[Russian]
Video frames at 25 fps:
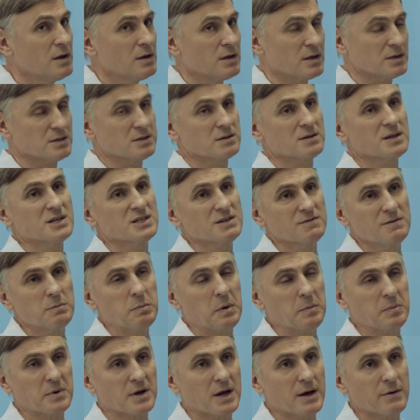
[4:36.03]
Если даже вы
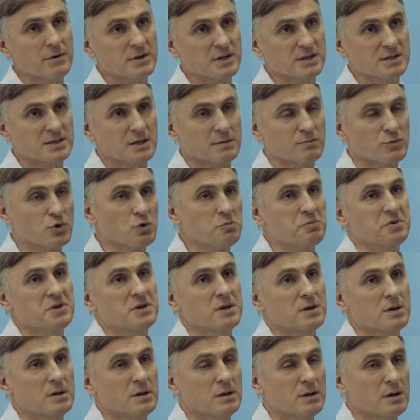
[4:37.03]
поправитесь там, до
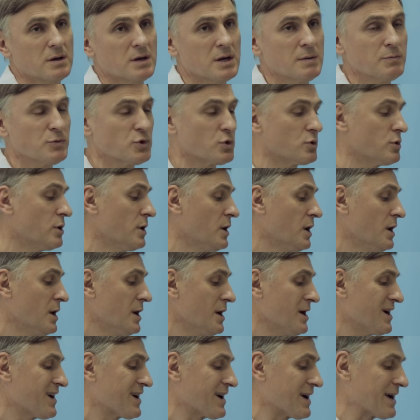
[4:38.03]
5 килограмм, то
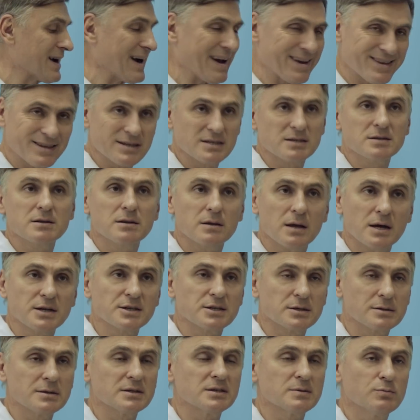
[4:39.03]
какая-то
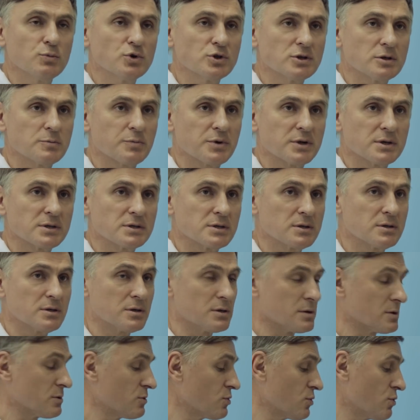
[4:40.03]
сглаженность может
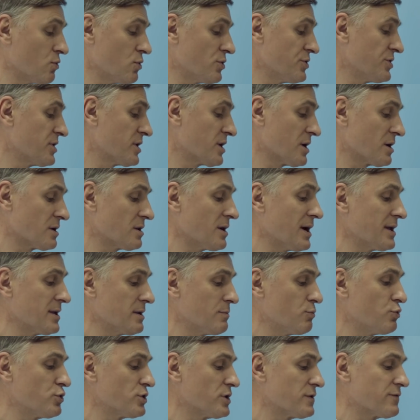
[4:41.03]
произойти, но он никогда
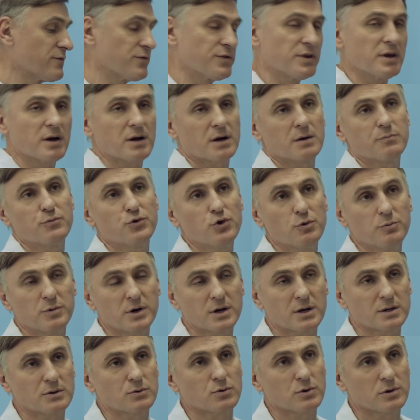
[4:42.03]
не будет в тех
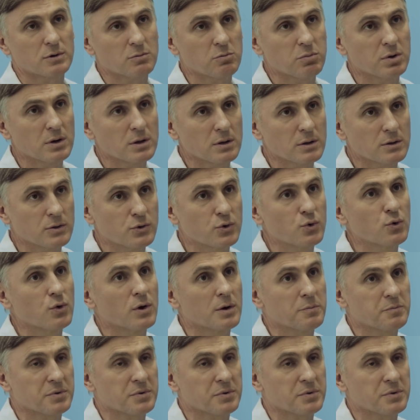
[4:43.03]
объемах, которых был до